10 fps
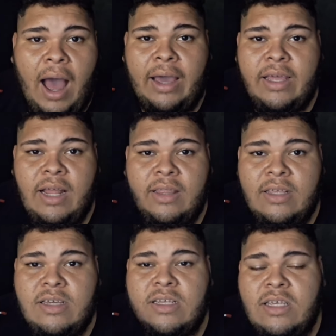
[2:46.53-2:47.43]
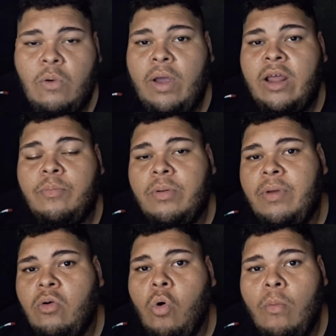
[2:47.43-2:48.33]
aqui na descrição e no
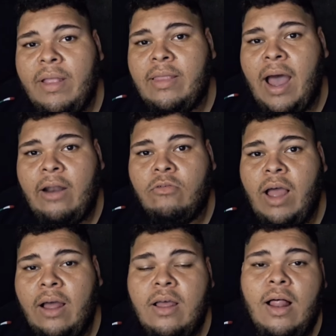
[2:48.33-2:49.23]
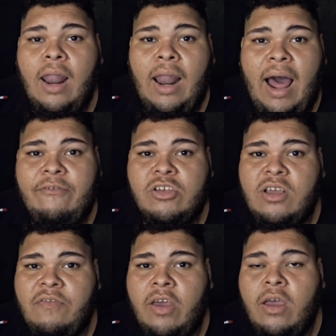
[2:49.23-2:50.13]
primeiro comentário, tá? Lá
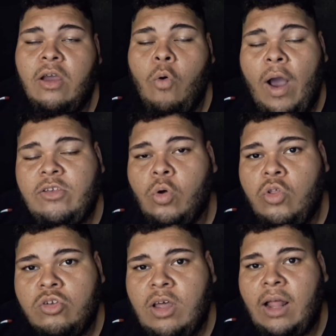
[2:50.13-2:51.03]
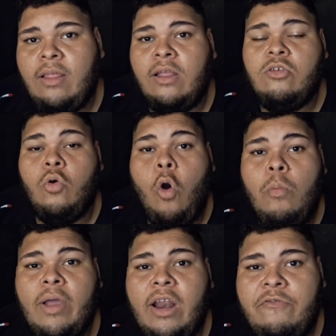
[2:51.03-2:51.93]
você vê quais conteúdos tem lá dentro,
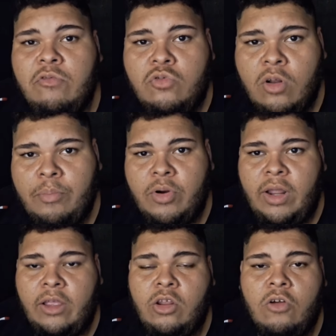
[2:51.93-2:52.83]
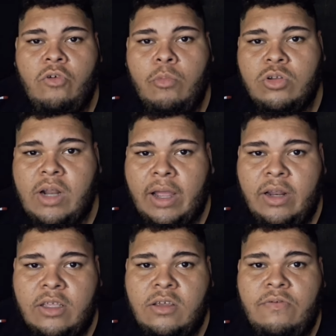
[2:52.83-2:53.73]
como que ele funciona por dentro, não vou mostrar aqui
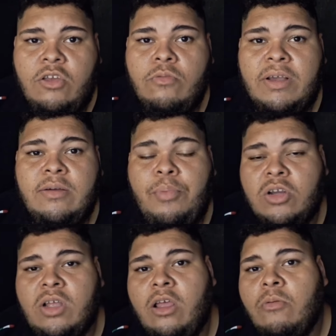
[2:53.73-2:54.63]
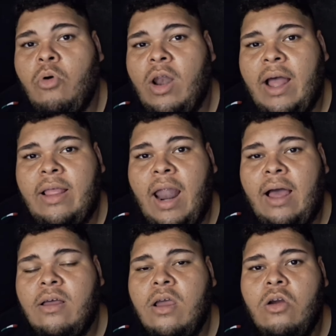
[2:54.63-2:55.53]
nesse vídeo, mas você pode estar tá dando uma olhada
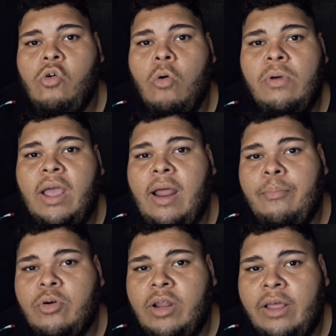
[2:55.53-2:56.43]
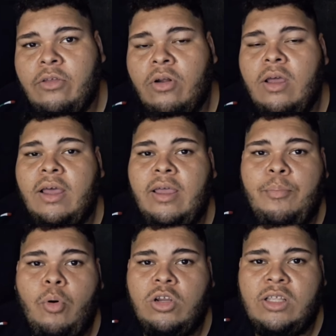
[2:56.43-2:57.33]
lá como que ele é por dentro e
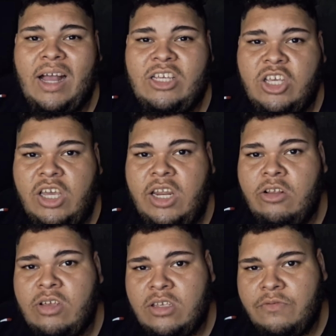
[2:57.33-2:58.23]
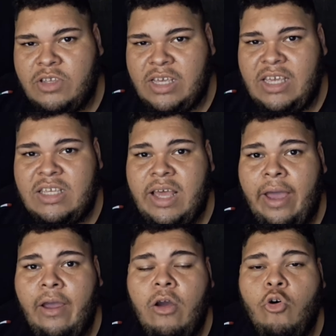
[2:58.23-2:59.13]
pode estar tá adquirindo se assim você
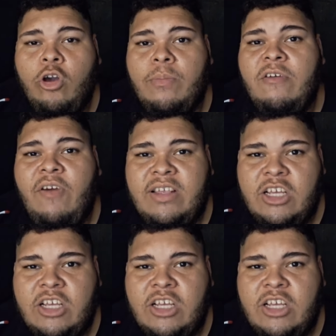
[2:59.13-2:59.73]
quiser. O que me fez